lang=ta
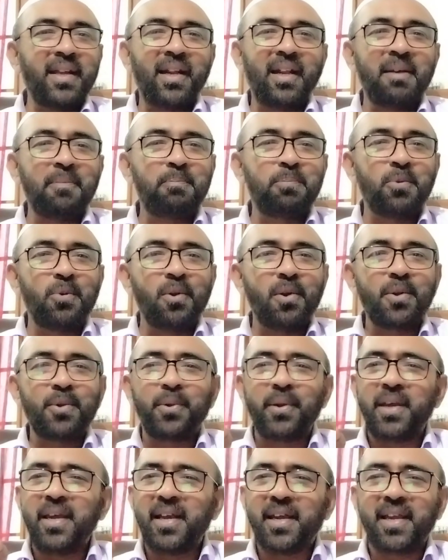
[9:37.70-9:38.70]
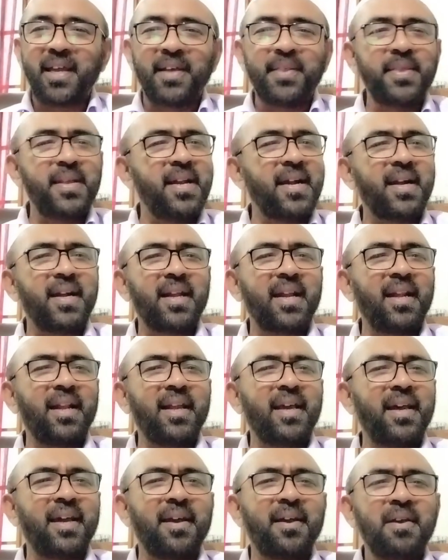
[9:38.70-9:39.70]
இணையில போருடைய கேந்திரங்கள்
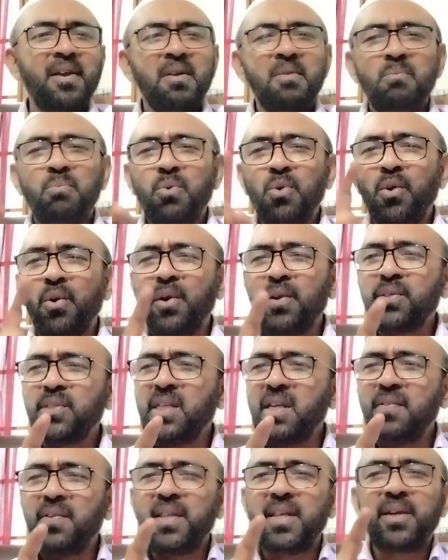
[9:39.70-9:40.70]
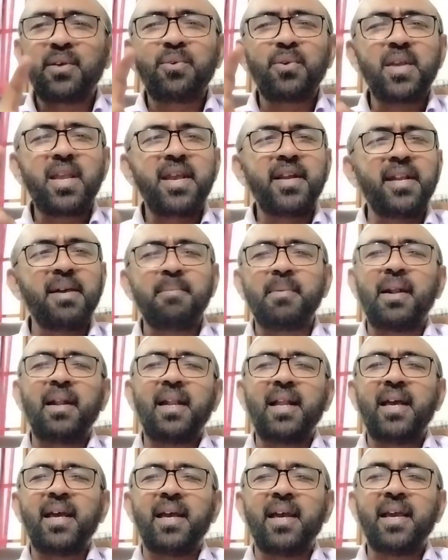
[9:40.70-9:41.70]
அல்ல போர் செய்வதற்கு இடம்
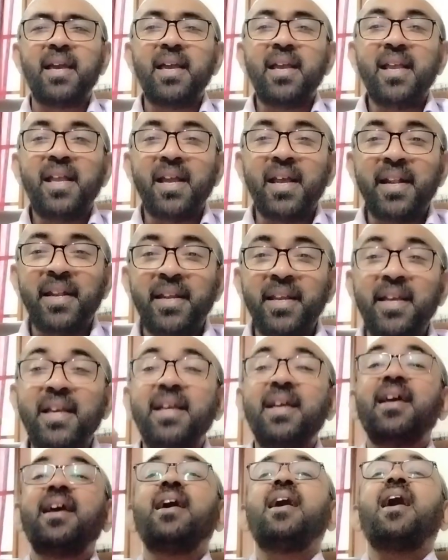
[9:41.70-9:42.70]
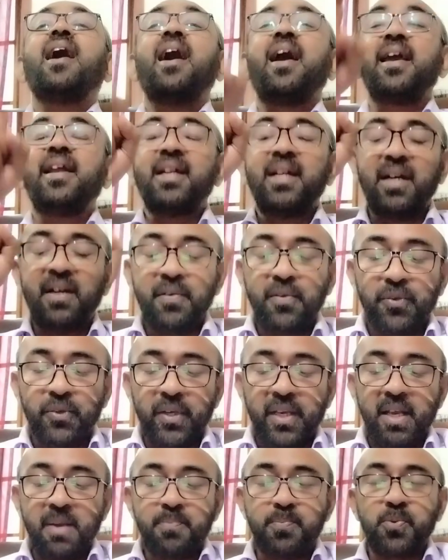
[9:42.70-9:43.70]
அல்ல என்று
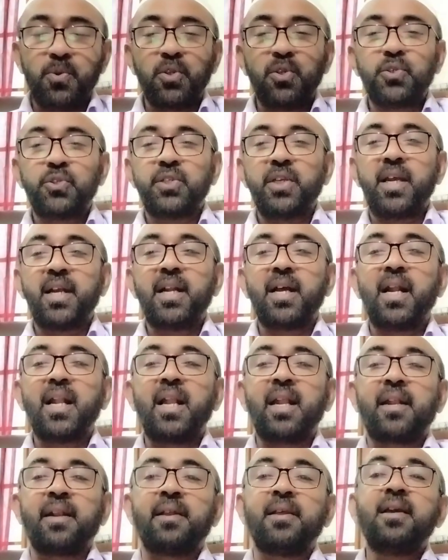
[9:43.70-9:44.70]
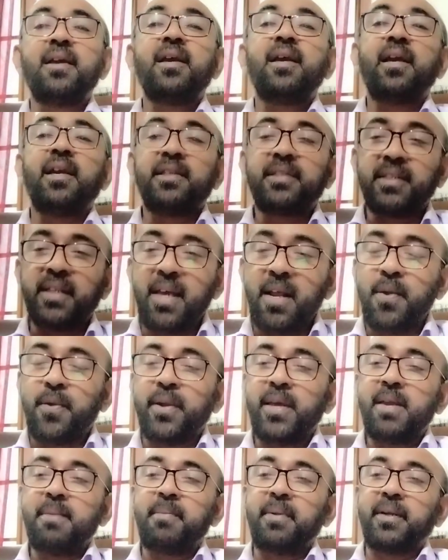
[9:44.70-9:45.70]
ஐநாவுடைய பொது செயலாளர்
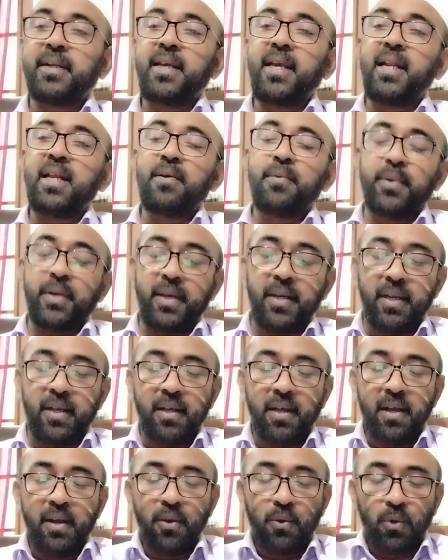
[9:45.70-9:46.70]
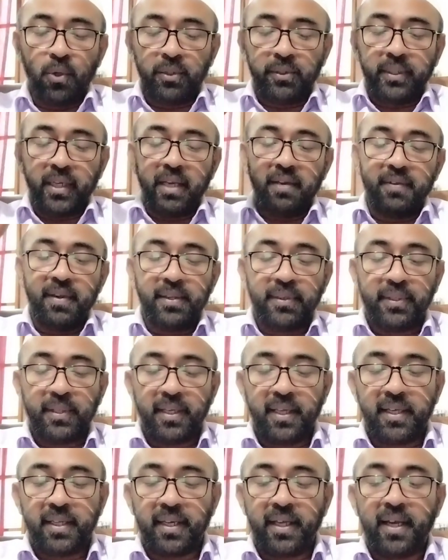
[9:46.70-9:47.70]
இஸ்ரேலுடைய மண்டையில ஒரு கொட்டை
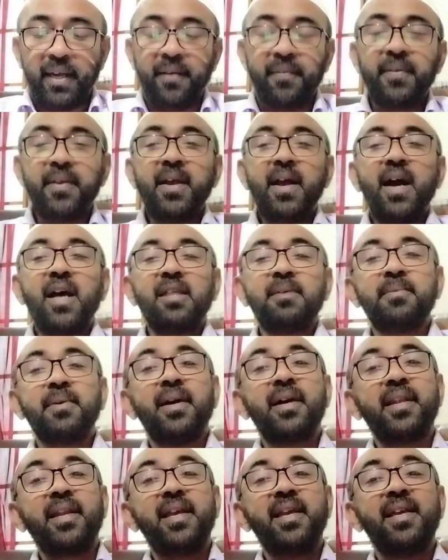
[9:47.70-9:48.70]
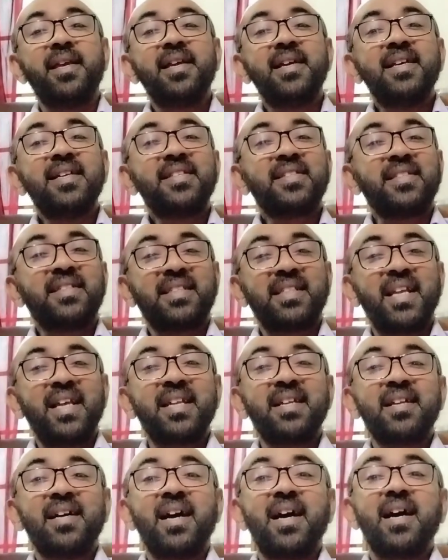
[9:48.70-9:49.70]
வைத்திருக்கிறார் அது மாதிரி
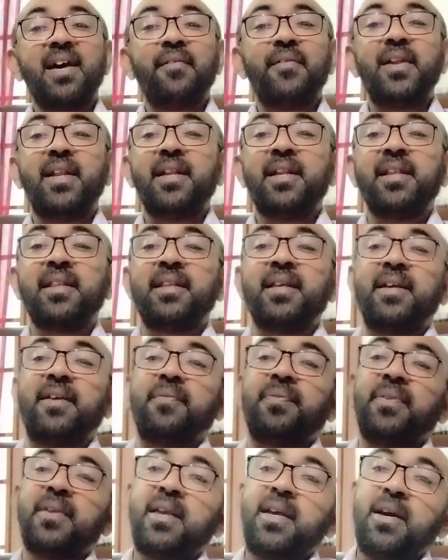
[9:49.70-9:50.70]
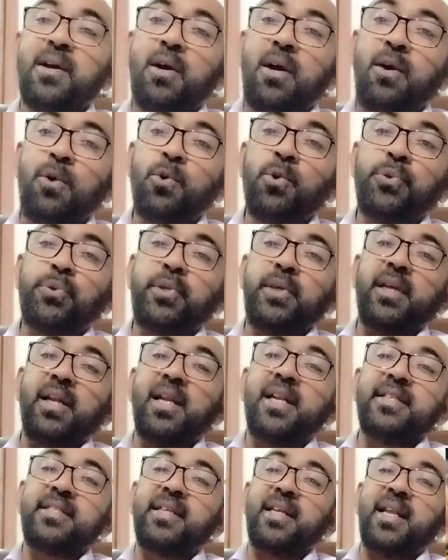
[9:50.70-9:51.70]
சன்னாவிலிருந்து
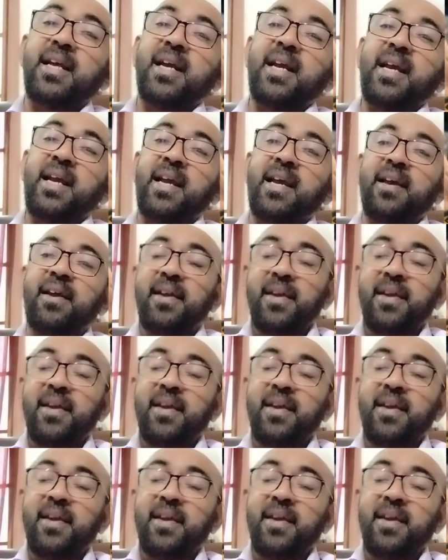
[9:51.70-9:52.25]
ஹவுத்திகள் செய்யறாங்க